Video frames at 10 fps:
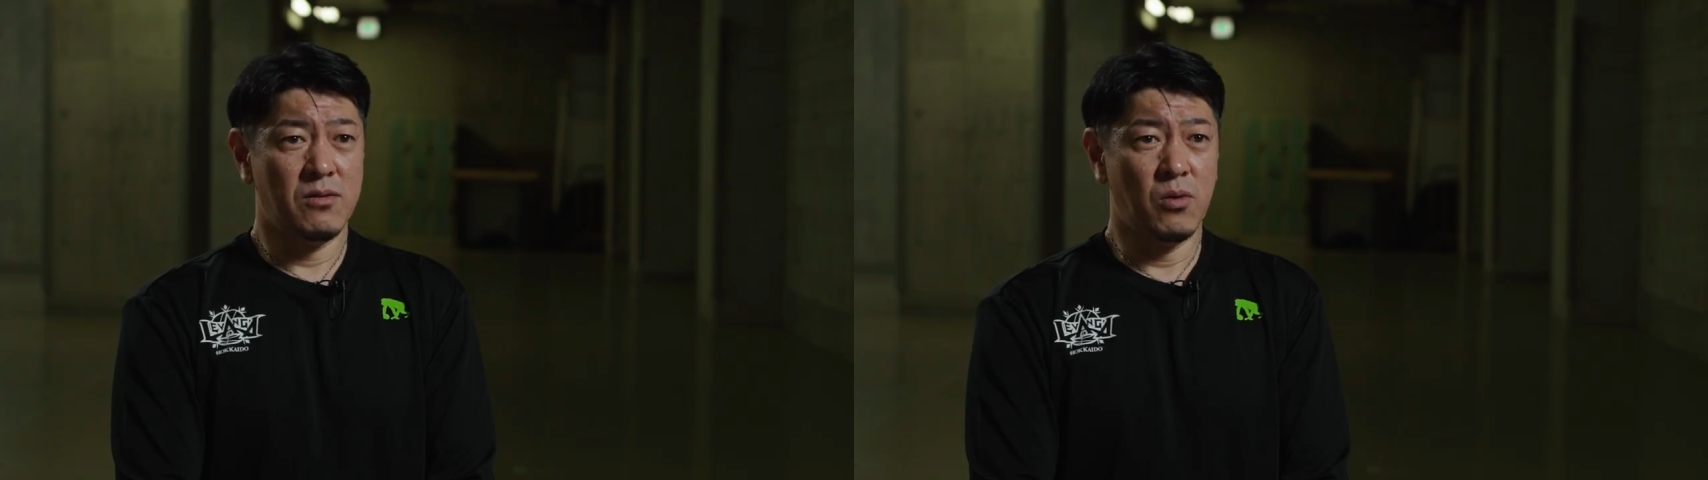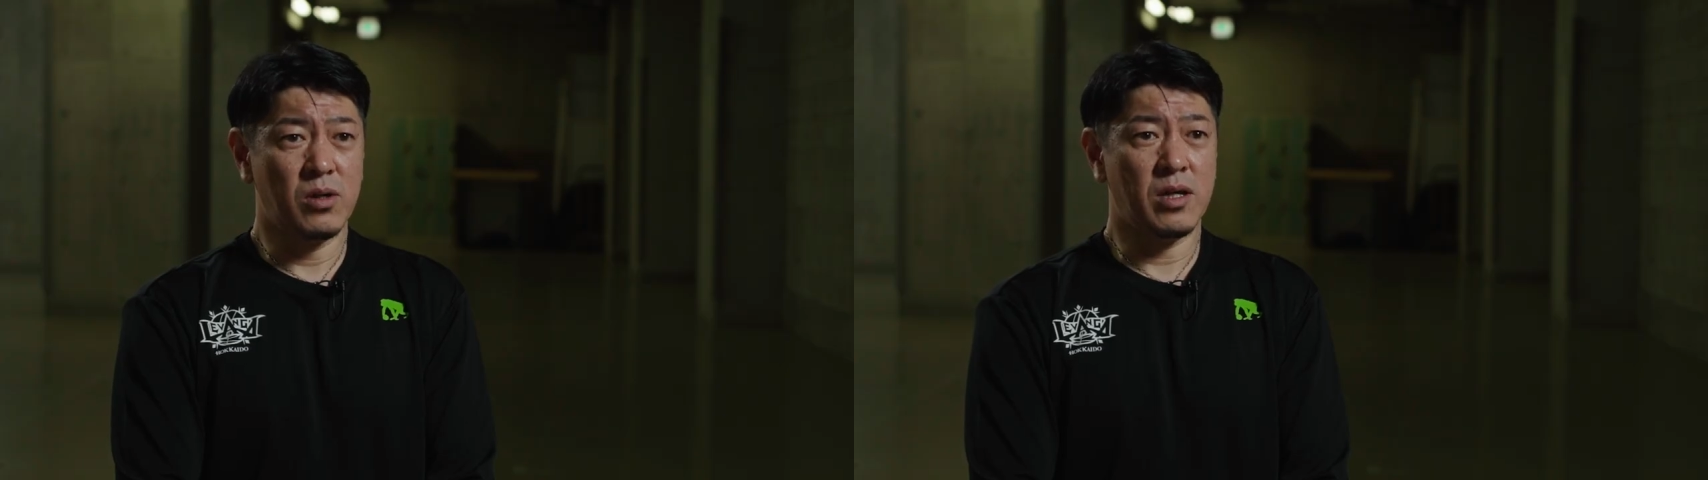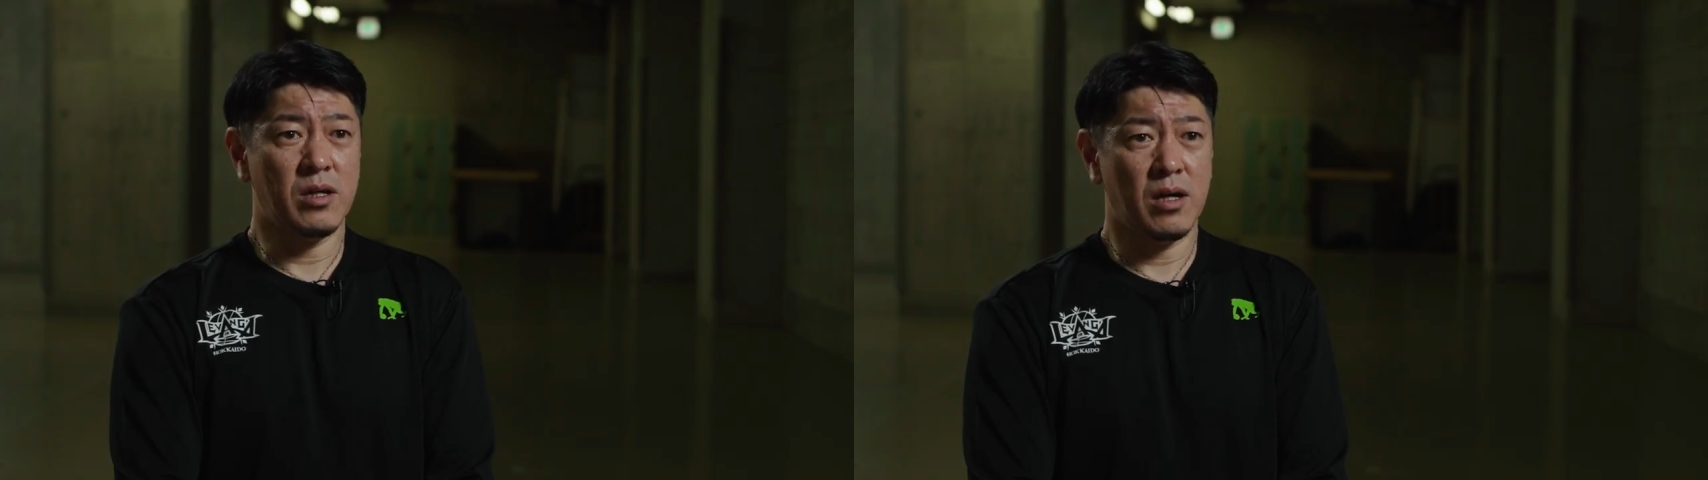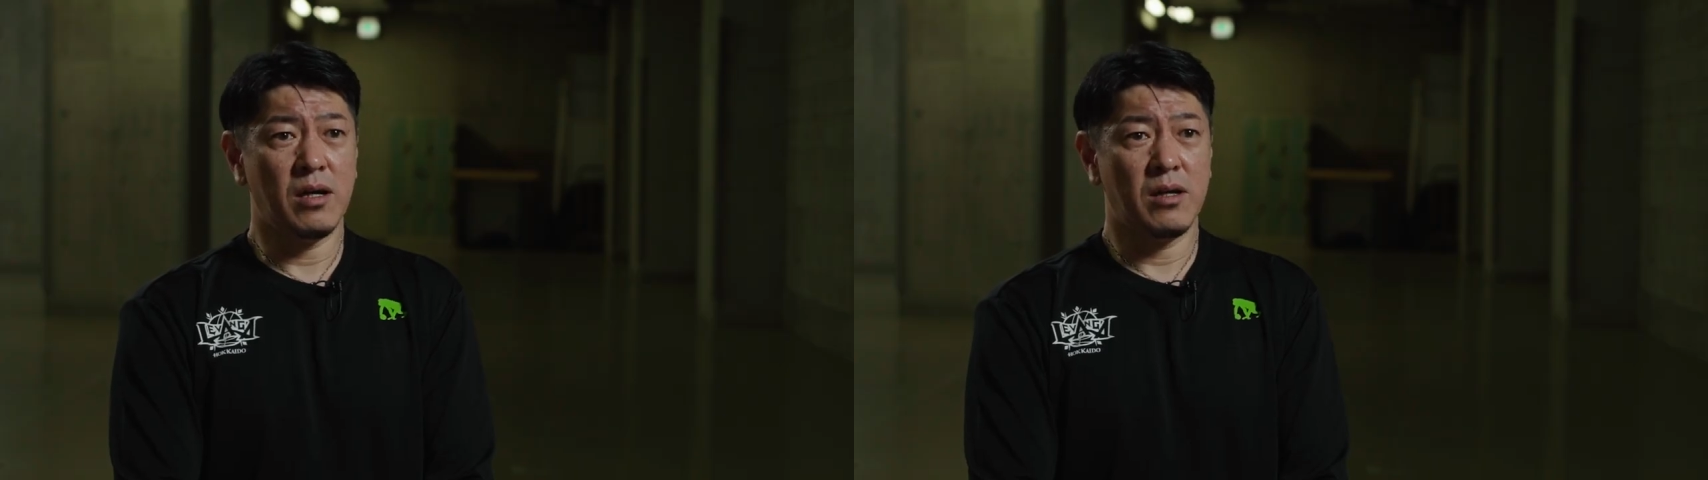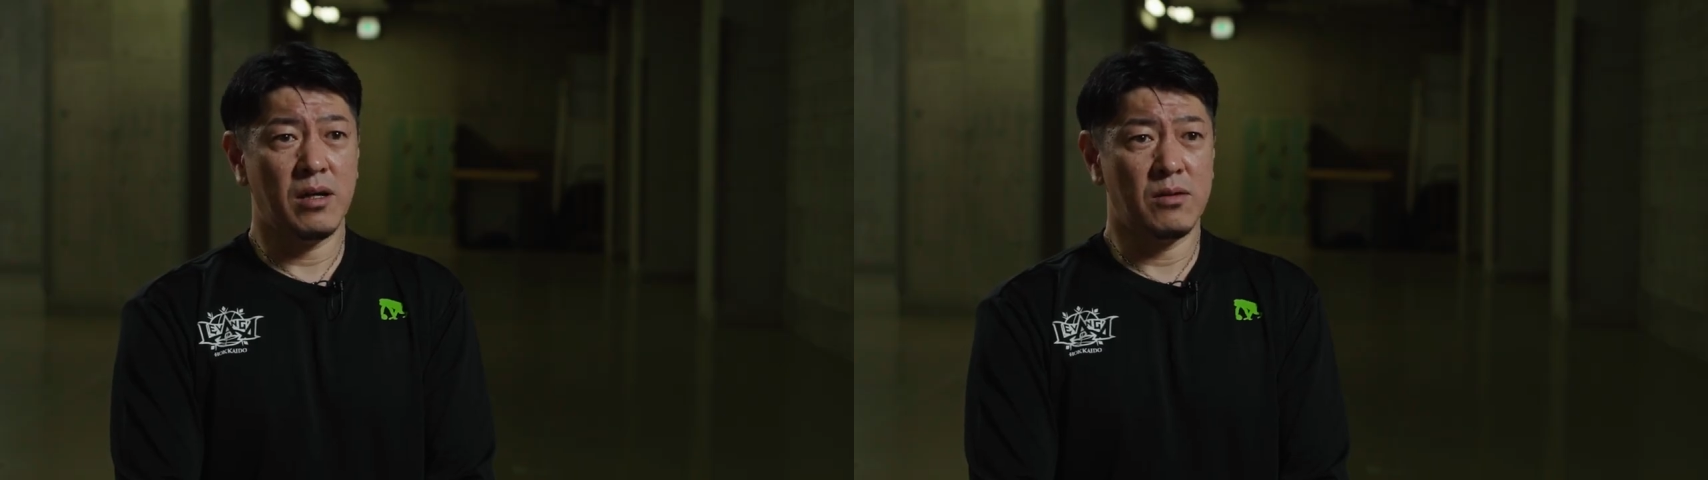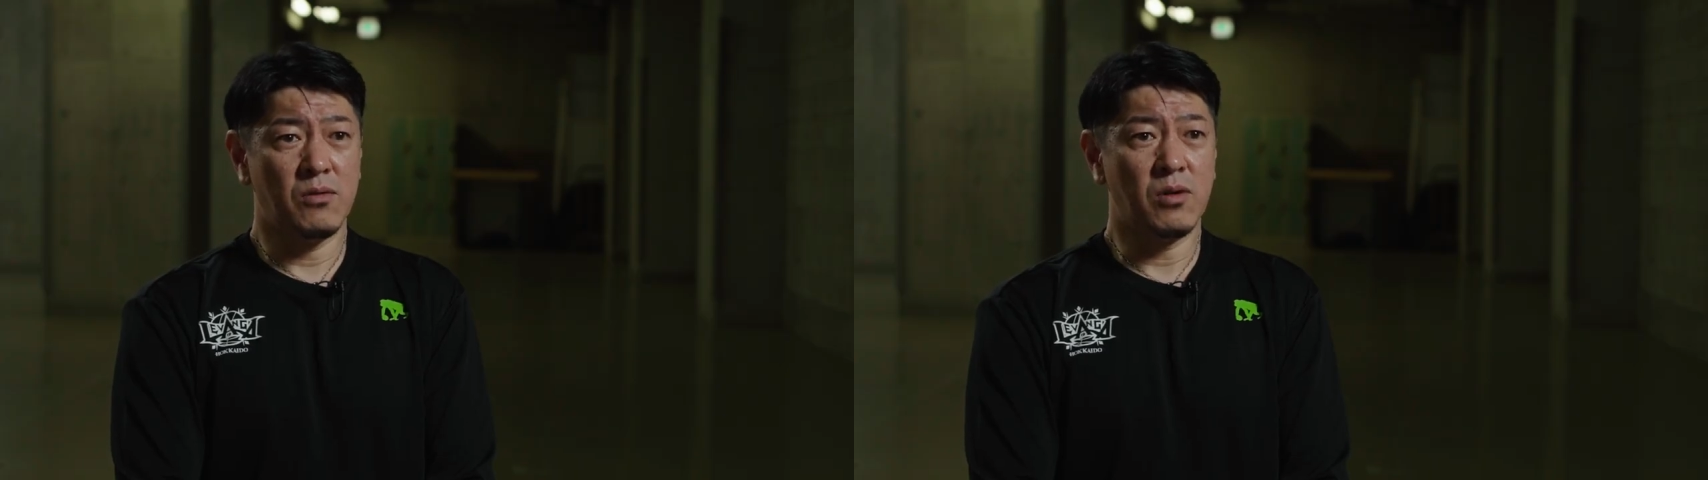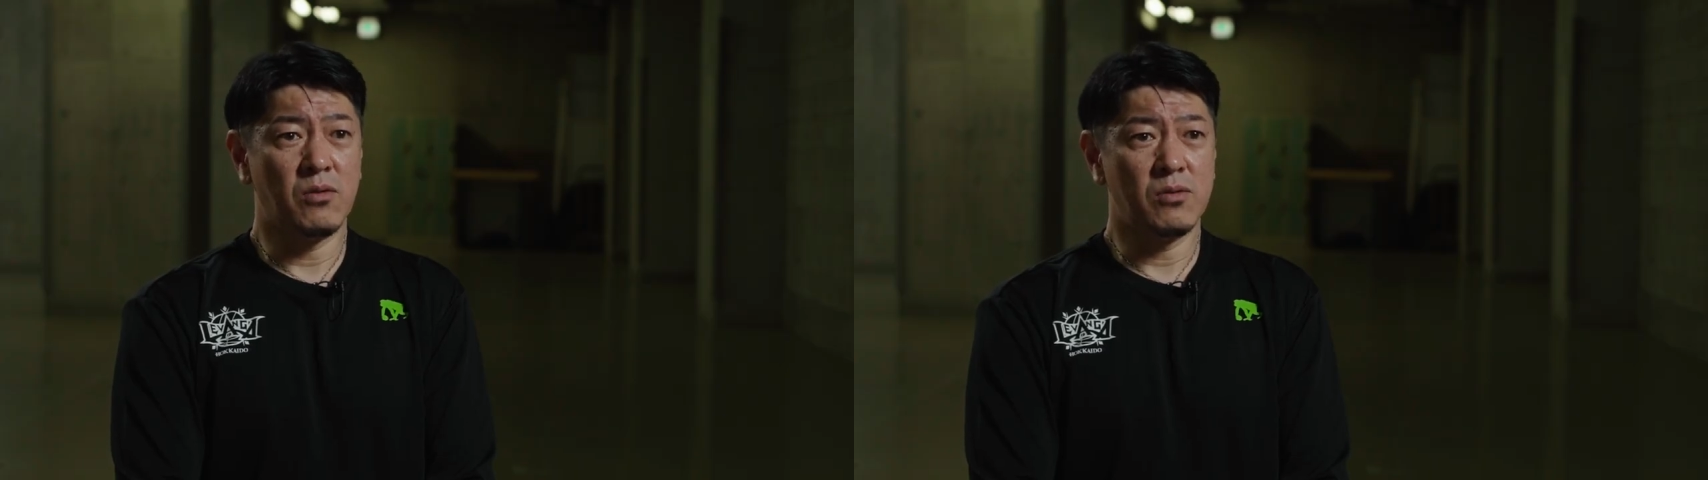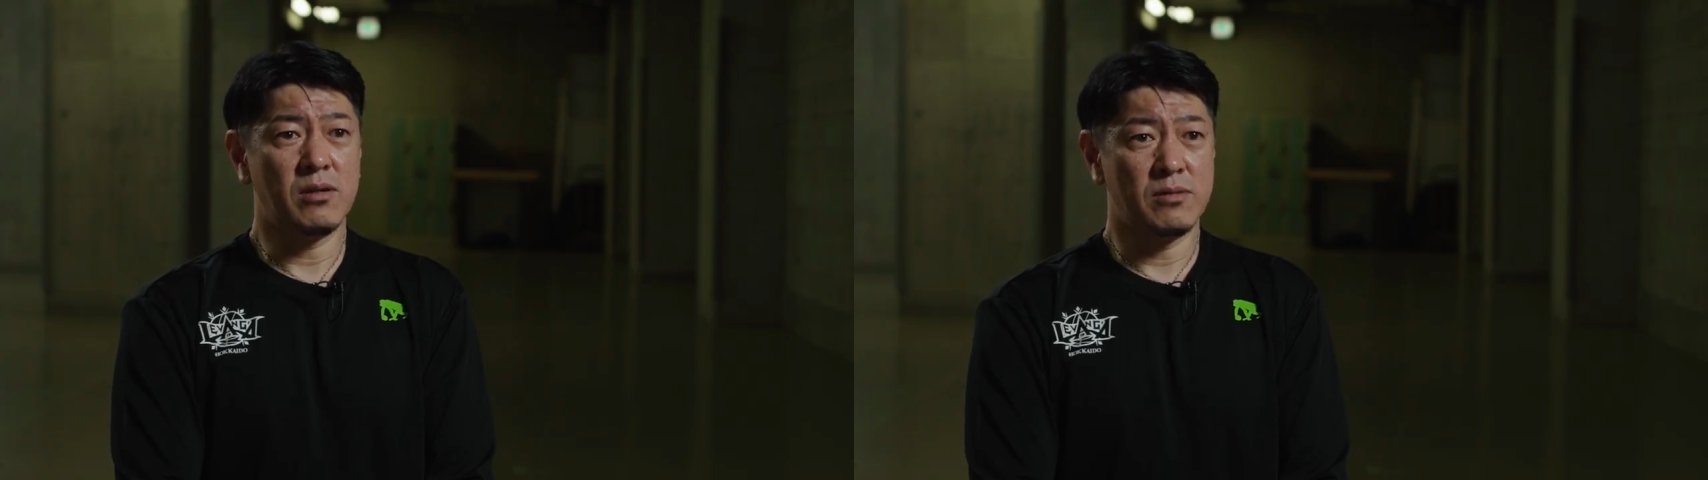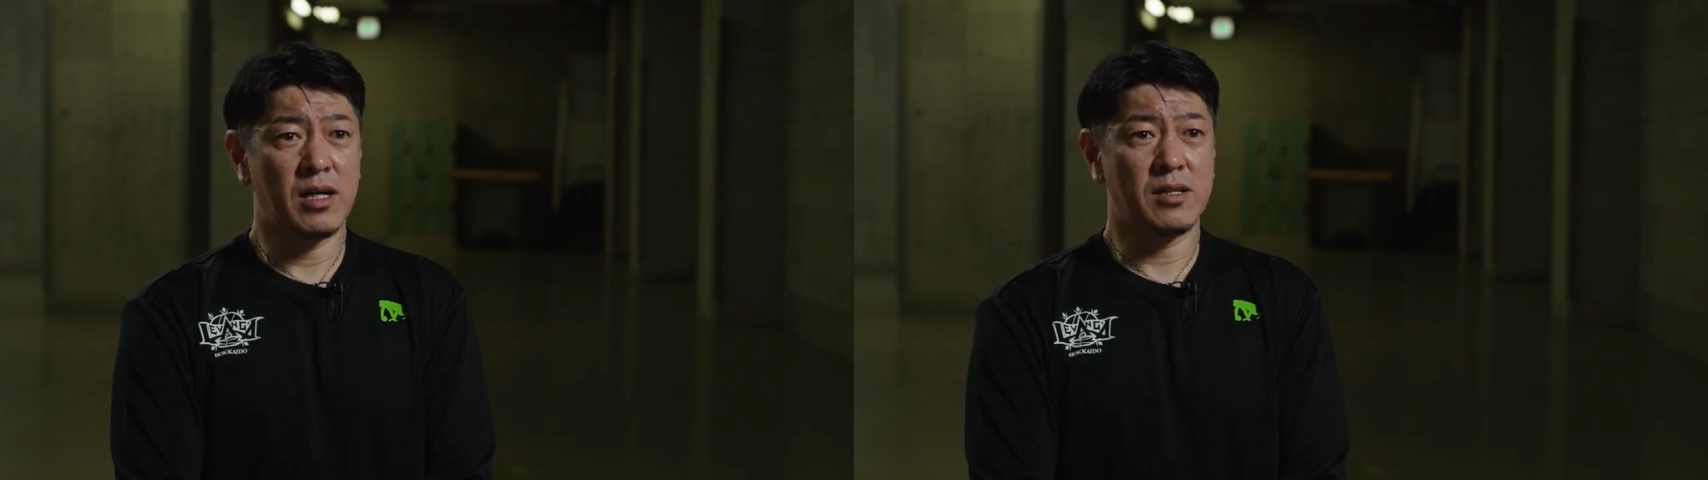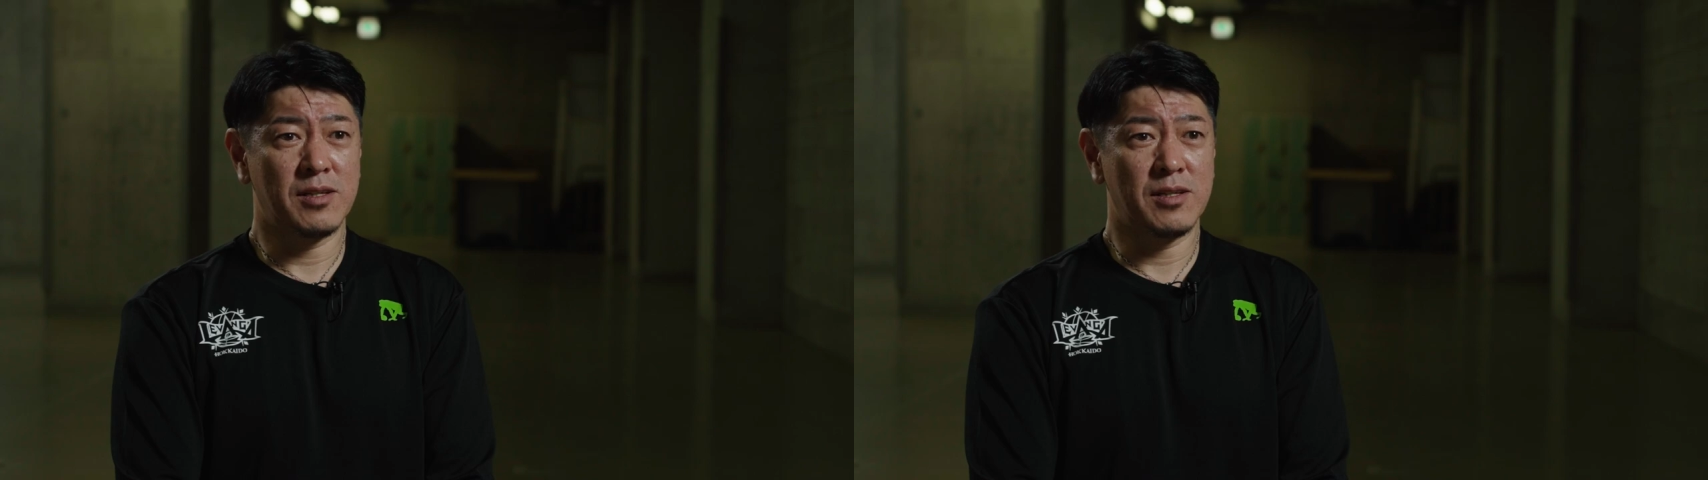本気であの追い込んでるな